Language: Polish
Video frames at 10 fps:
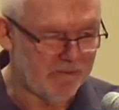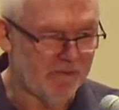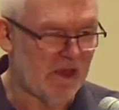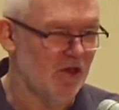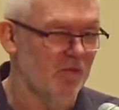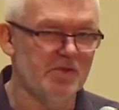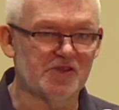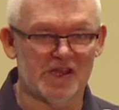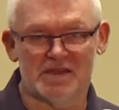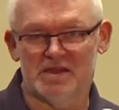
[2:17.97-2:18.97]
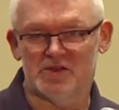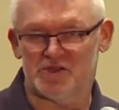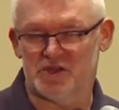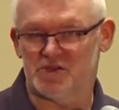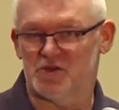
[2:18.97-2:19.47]
Nie robi żadnych
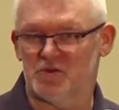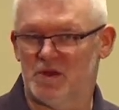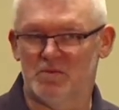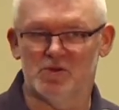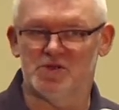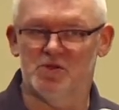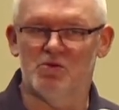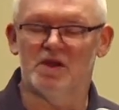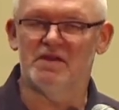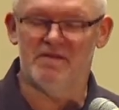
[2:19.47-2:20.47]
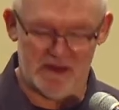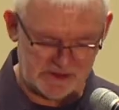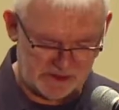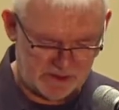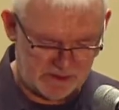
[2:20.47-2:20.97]
rzeczy, które musi ukrywać.